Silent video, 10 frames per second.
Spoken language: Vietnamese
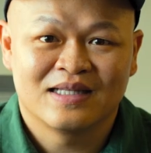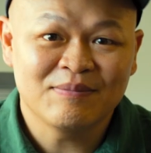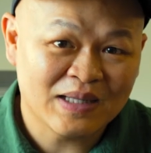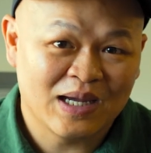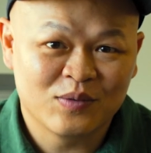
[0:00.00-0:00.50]

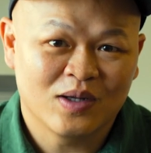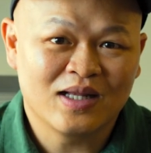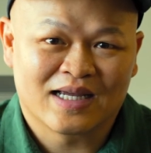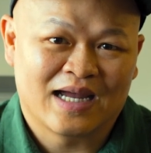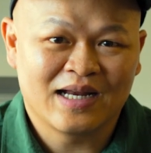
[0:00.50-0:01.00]
tiếp theo đó
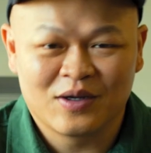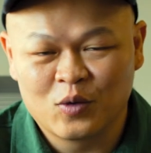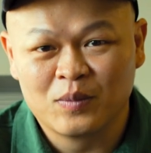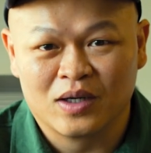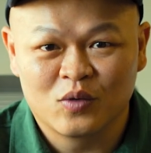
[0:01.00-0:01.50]
là khả năng
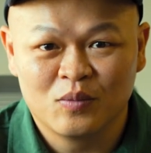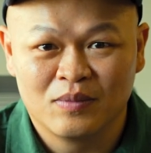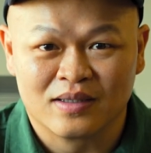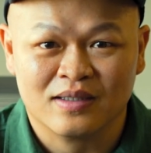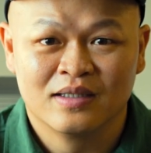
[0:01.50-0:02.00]
ngôn ngữ của
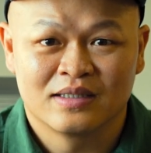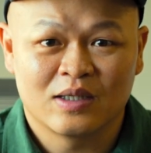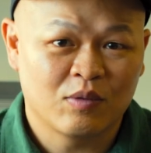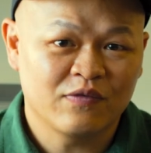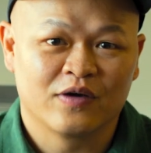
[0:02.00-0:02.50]
mình
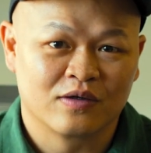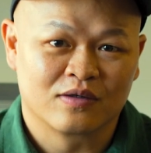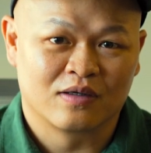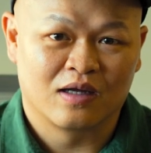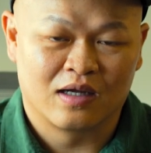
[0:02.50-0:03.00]
trong cái
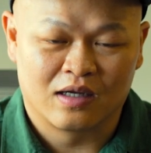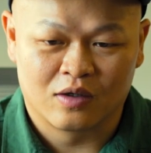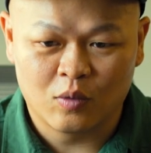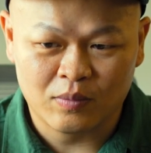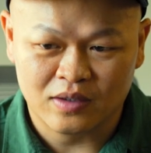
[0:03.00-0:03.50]
phần à,
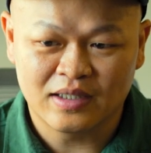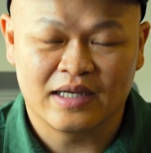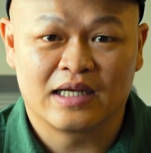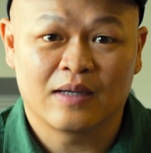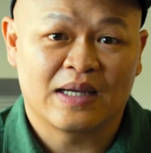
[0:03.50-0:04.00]
ngôn ngữ
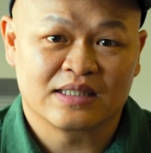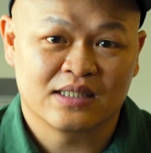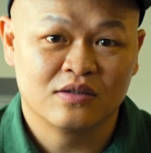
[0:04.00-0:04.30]
này thì các bạn